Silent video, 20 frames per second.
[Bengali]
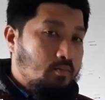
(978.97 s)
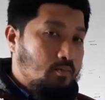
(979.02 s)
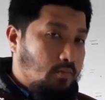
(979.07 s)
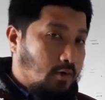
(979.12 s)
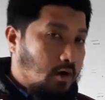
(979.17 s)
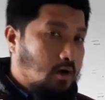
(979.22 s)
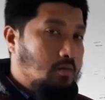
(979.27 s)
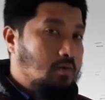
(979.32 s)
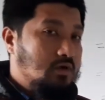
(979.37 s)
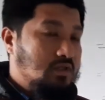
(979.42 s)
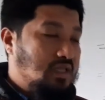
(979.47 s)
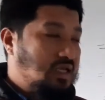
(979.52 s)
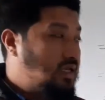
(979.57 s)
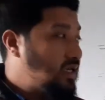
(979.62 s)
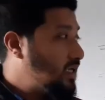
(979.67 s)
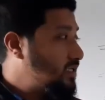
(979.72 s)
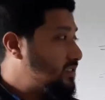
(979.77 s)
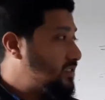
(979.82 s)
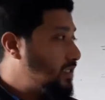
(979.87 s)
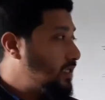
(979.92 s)
পরবর্তী
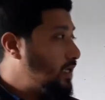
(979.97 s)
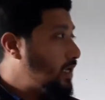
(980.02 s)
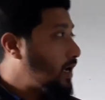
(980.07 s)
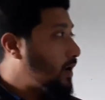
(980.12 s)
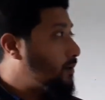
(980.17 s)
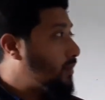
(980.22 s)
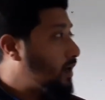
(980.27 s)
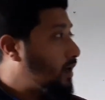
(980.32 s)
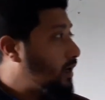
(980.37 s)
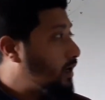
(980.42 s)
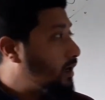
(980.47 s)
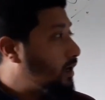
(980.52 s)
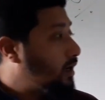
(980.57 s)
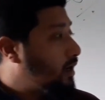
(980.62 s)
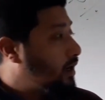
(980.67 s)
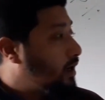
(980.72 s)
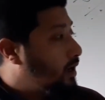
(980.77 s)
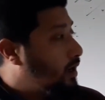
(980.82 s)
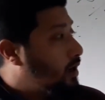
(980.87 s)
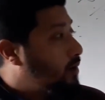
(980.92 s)
ক্লাসে আমরা
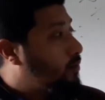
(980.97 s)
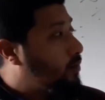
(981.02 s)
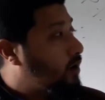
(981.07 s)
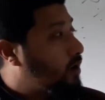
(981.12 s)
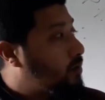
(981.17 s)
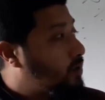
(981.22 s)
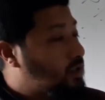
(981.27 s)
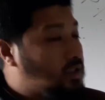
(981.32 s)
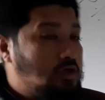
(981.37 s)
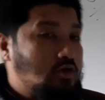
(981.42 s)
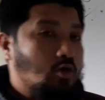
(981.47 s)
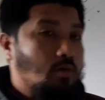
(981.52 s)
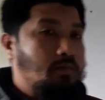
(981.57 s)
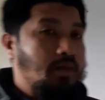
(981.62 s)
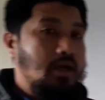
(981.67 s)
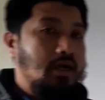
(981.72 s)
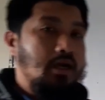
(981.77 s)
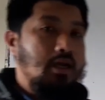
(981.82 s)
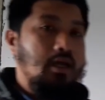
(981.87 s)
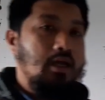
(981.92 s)
পরবর্তী
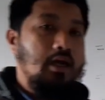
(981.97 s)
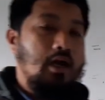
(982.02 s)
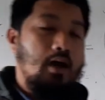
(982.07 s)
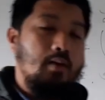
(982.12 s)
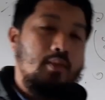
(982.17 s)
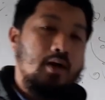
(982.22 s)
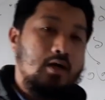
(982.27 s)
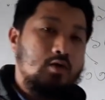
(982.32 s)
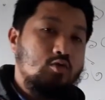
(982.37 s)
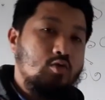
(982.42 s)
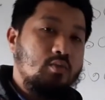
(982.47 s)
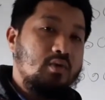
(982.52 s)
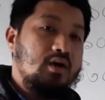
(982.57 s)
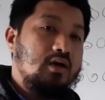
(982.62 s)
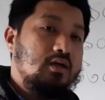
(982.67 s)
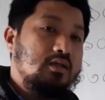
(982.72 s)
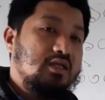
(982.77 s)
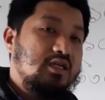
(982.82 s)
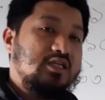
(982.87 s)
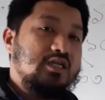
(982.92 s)
টপিক নিয়ে আবার
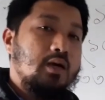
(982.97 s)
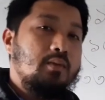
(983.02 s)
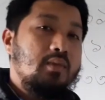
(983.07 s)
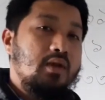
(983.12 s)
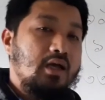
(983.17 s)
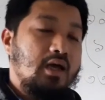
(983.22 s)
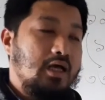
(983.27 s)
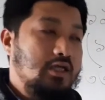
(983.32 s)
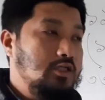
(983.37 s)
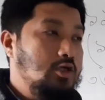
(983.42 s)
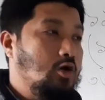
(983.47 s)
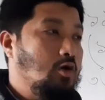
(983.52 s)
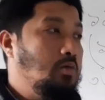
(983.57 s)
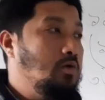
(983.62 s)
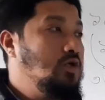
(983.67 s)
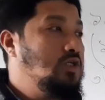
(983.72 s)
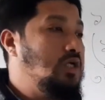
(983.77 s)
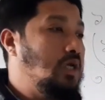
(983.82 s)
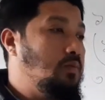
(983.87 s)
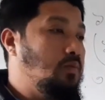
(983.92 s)
তোমাদের সামনে হাজির হব
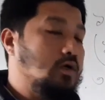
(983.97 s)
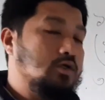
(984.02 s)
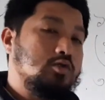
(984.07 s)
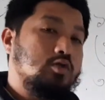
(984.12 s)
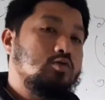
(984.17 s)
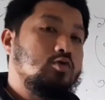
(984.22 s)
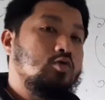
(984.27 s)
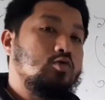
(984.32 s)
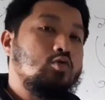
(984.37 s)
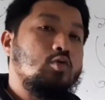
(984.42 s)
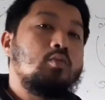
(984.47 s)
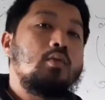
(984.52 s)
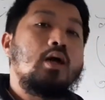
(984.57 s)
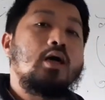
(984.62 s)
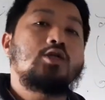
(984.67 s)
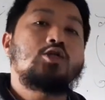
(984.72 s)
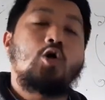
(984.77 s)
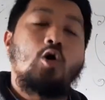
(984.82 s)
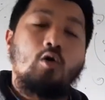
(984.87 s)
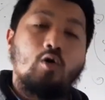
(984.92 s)
সে পর্যন্ত তোমরা
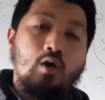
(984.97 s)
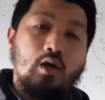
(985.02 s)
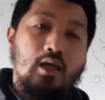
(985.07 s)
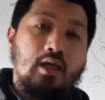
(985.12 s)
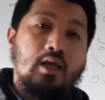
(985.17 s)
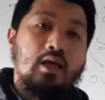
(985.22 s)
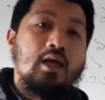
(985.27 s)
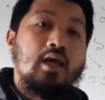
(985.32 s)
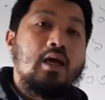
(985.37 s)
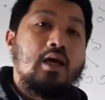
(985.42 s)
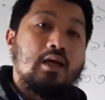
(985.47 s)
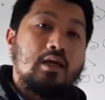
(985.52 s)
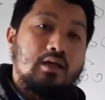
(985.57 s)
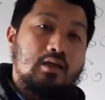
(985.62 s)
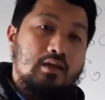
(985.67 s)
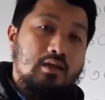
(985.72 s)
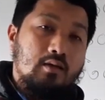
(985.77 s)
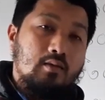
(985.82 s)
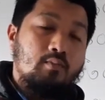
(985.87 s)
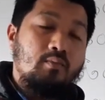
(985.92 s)
সকলে
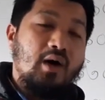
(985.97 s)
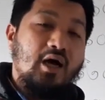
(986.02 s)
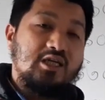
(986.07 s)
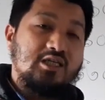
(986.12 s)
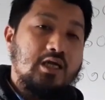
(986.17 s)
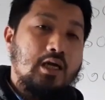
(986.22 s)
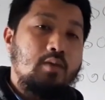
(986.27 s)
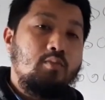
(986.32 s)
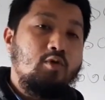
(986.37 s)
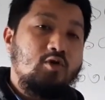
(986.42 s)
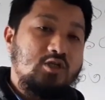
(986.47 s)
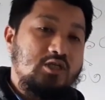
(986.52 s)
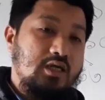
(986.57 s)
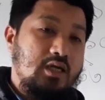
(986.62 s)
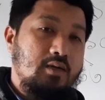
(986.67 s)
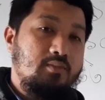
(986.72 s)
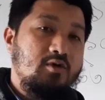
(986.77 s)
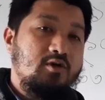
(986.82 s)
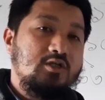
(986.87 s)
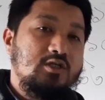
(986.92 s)
বাসায় বসে
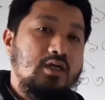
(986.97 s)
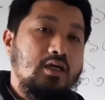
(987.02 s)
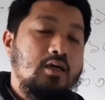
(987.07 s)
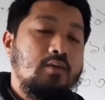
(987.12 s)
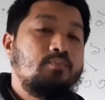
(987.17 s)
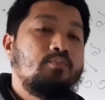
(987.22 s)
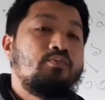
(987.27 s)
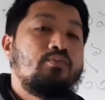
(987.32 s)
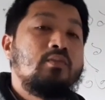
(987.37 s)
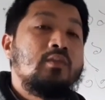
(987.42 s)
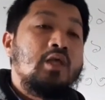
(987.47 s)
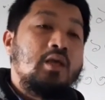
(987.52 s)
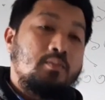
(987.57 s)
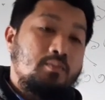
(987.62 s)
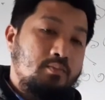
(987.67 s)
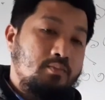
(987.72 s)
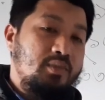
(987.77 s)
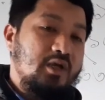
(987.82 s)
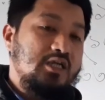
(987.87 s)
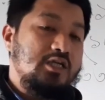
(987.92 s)
বসে
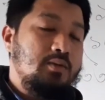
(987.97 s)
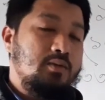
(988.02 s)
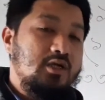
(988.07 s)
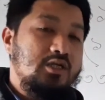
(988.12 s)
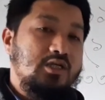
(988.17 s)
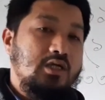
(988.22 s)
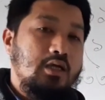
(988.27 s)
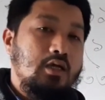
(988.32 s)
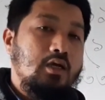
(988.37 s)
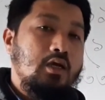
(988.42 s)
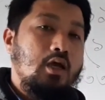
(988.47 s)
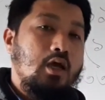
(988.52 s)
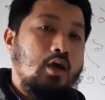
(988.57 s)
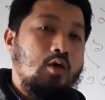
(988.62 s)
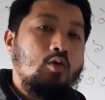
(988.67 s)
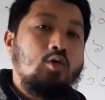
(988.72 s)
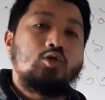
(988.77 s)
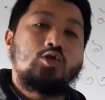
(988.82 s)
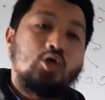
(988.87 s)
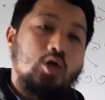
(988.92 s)
বেশি বেশি
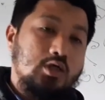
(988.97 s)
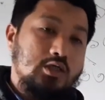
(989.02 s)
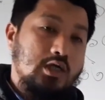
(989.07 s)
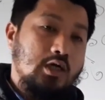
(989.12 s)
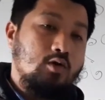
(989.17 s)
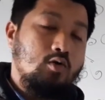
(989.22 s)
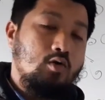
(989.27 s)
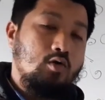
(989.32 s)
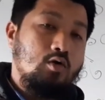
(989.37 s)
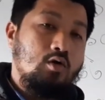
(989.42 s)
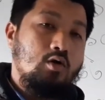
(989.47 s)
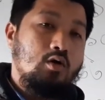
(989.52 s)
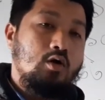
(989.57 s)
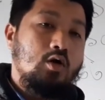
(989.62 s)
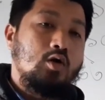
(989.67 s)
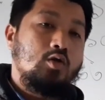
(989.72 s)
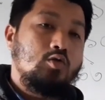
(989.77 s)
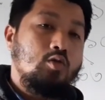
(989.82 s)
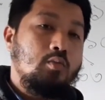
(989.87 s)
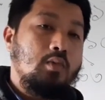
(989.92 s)
এগুলো চর্চা করো
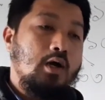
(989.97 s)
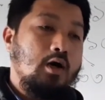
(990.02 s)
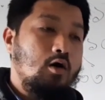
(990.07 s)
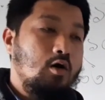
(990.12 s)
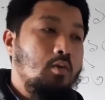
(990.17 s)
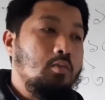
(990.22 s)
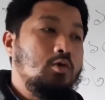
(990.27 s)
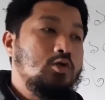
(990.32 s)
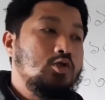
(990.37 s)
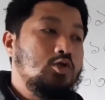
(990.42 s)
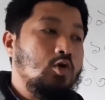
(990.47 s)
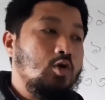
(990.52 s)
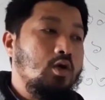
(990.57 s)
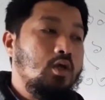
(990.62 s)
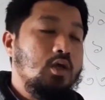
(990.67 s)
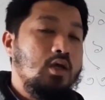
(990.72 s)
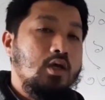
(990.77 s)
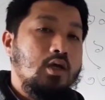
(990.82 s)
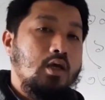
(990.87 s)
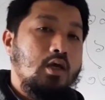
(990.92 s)
তোমরা অবশ্যই
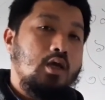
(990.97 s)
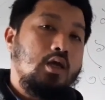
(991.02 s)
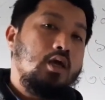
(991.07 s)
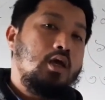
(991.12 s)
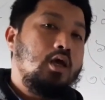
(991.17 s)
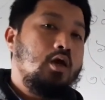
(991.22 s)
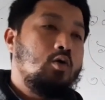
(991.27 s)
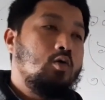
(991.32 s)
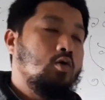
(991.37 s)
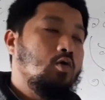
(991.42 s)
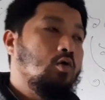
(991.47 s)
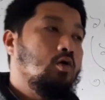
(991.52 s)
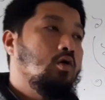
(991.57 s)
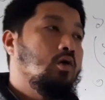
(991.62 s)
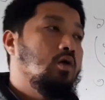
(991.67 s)
এগুলো